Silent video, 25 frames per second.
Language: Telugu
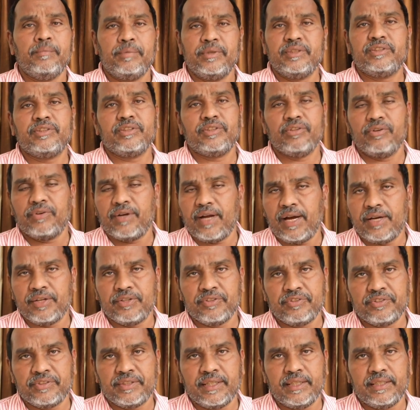ప్రస్తుతం
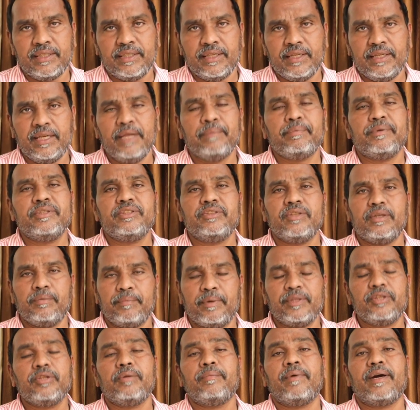కాంట్రవర్సీ అయింది ఈ నేపథ్యంలో
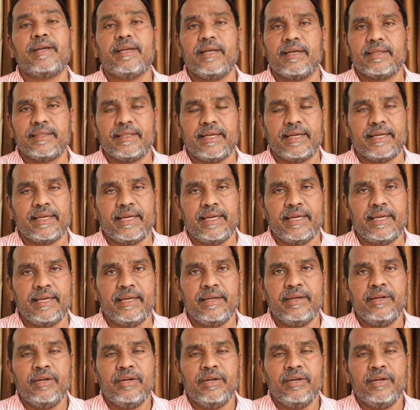మనతో మాట్లాడతాకి